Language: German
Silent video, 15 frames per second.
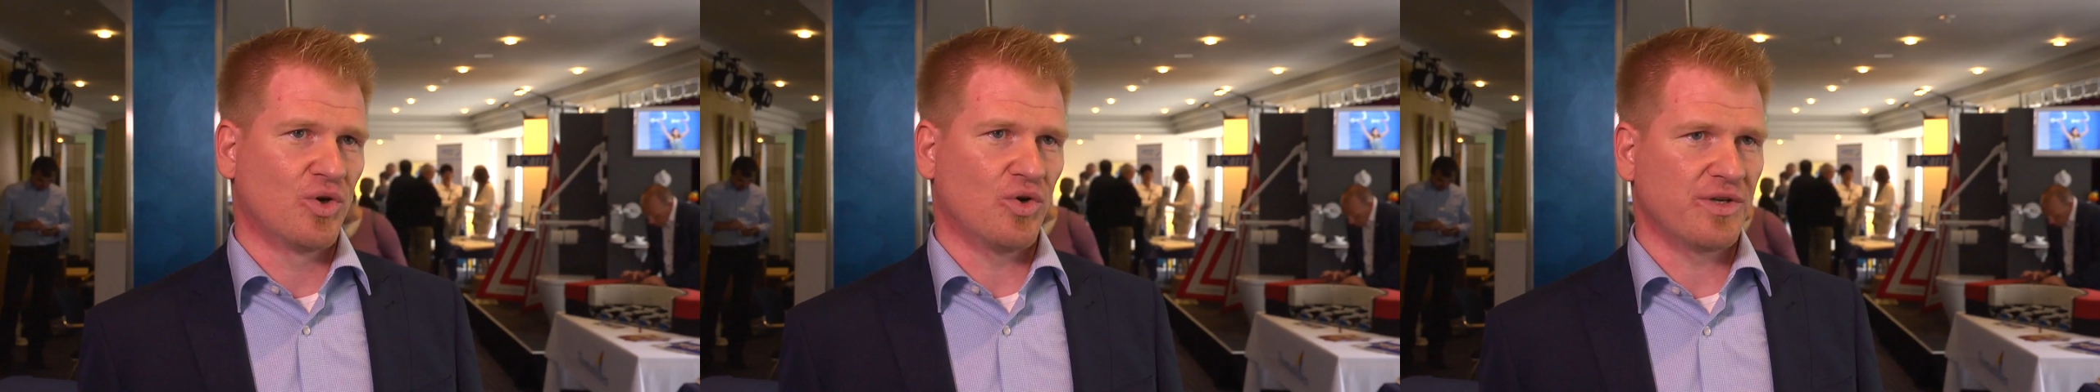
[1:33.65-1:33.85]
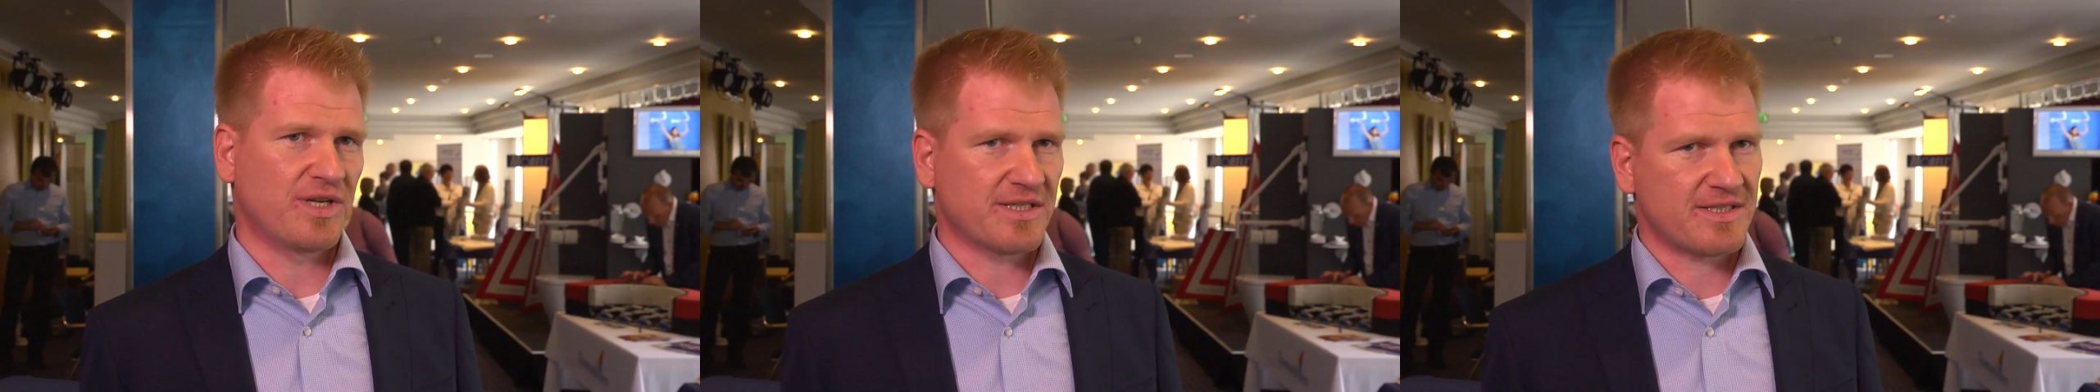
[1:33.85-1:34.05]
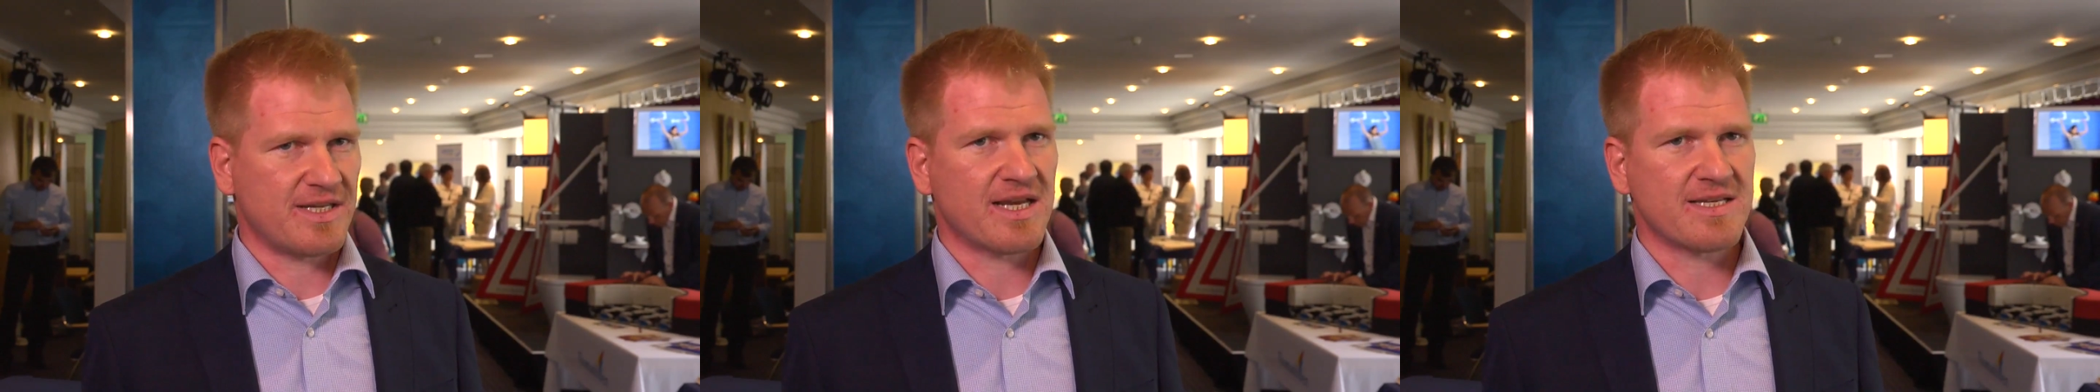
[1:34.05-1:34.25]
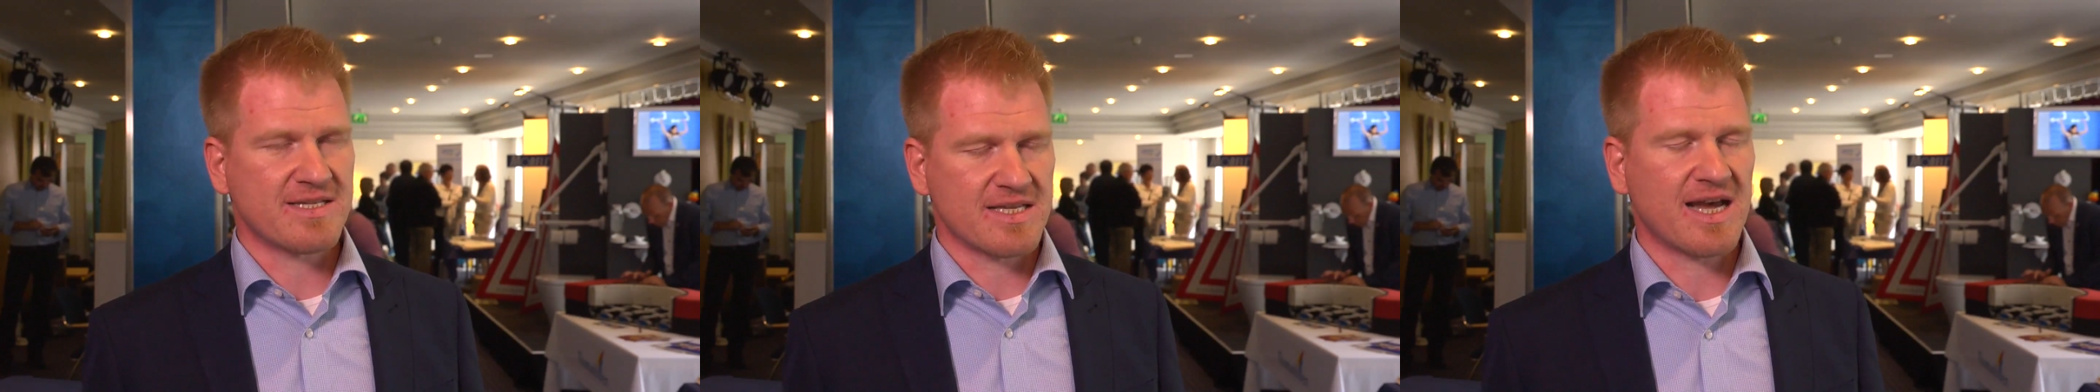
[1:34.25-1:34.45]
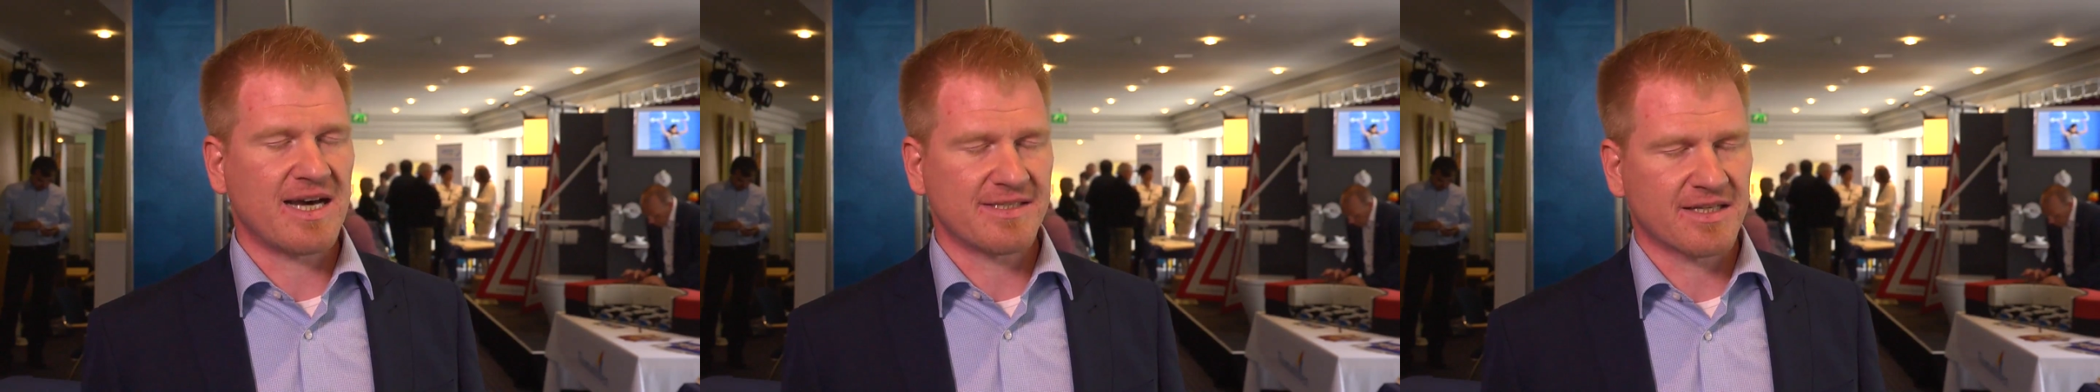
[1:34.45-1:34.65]
Und das, denke ich,
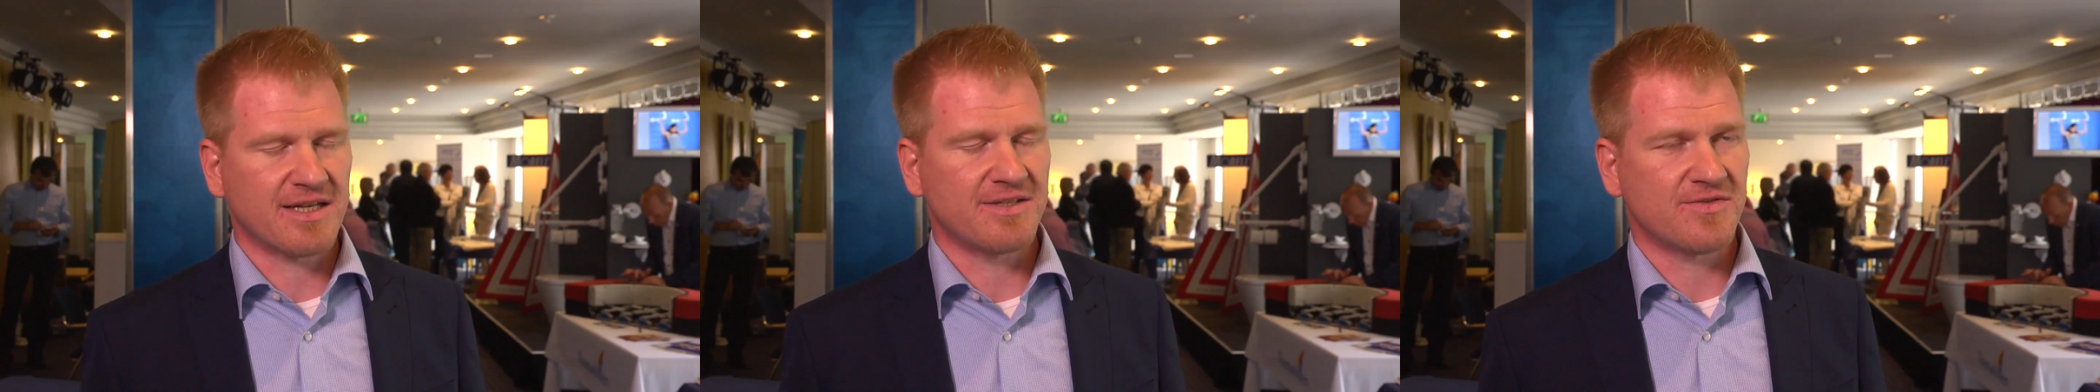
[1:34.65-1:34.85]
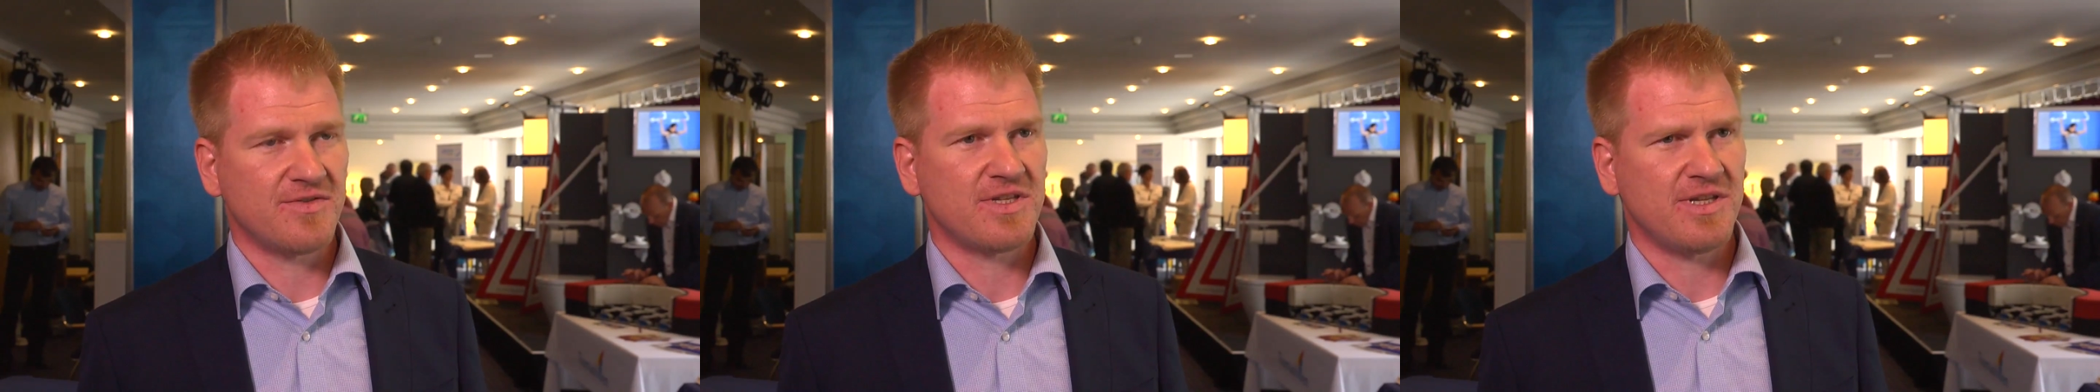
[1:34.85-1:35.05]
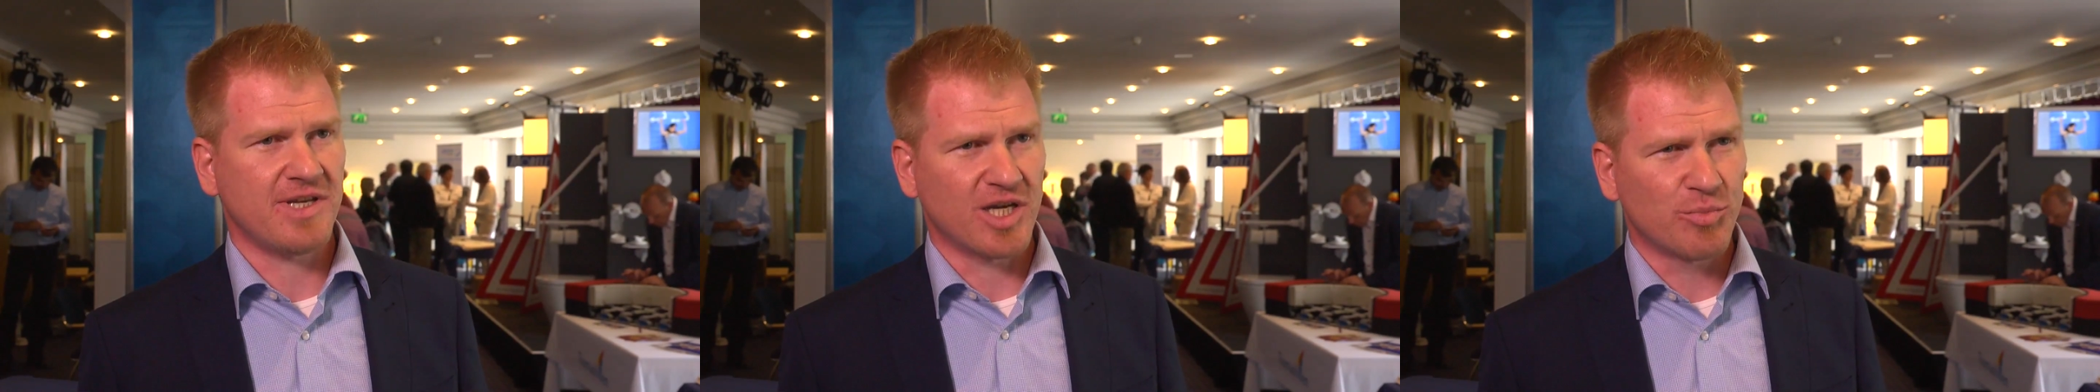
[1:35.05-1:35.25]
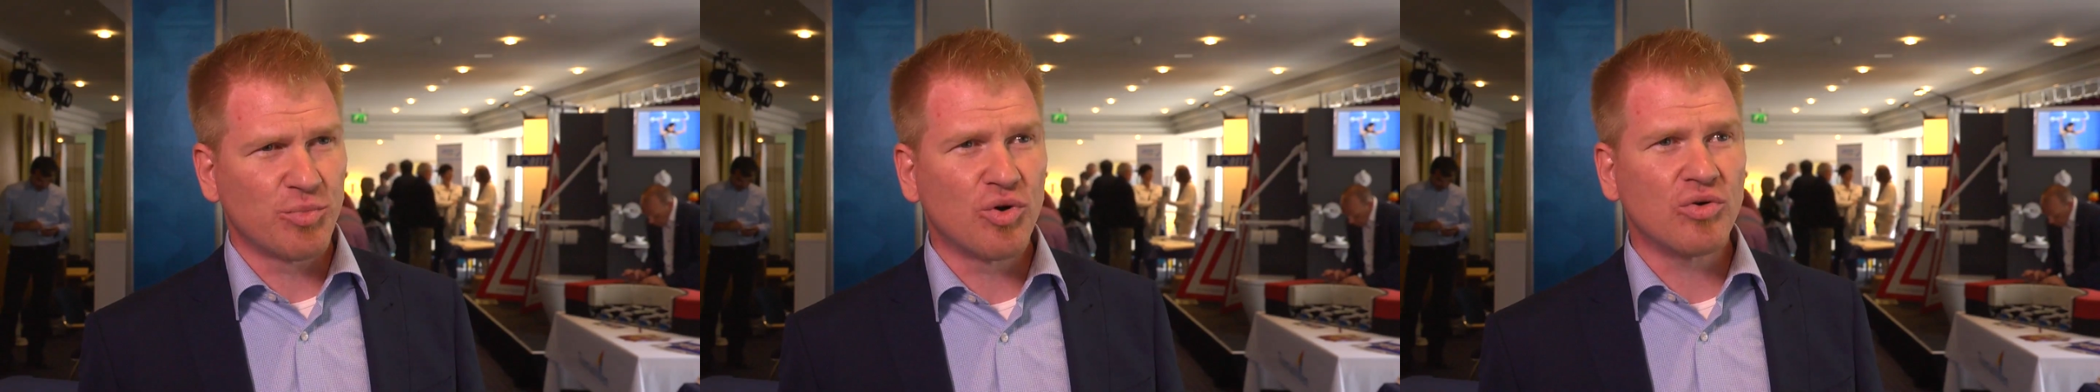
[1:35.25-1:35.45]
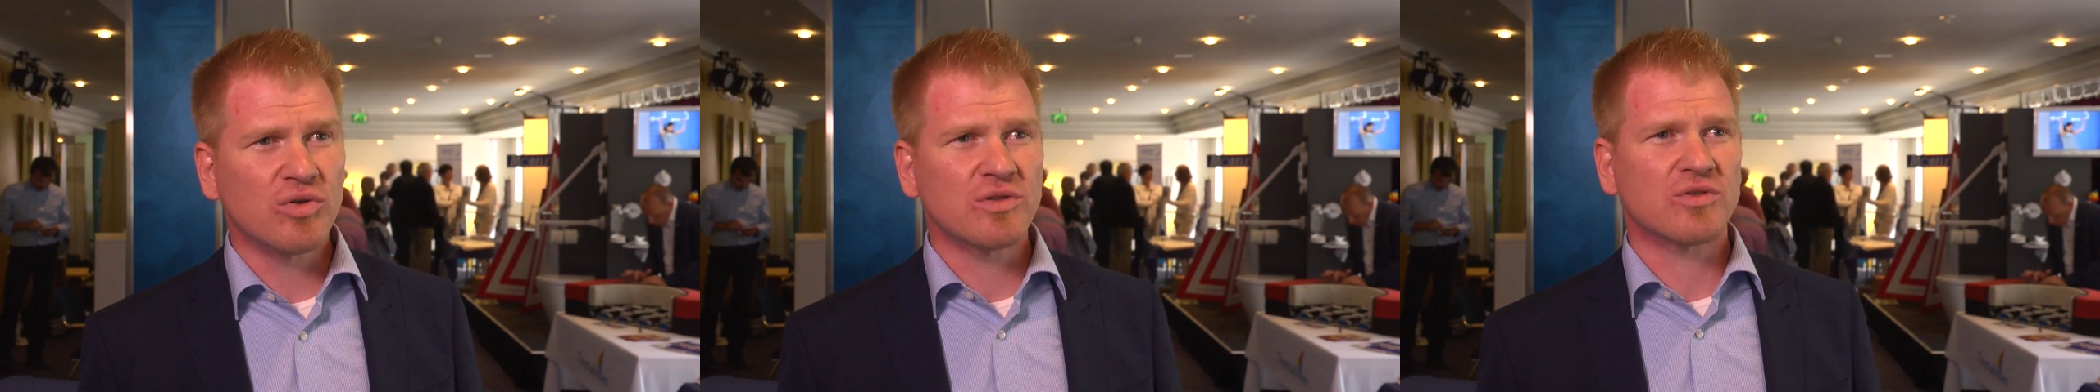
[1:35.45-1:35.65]
ist ein ganz, ganz wichtiger
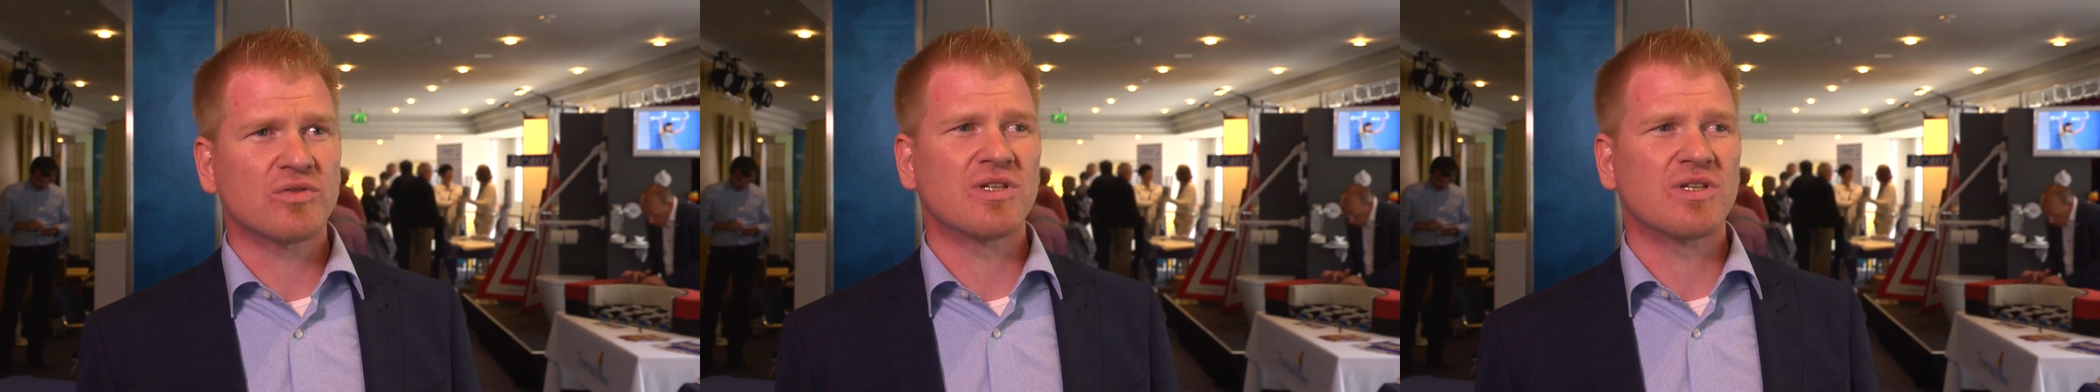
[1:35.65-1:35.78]
Punkt.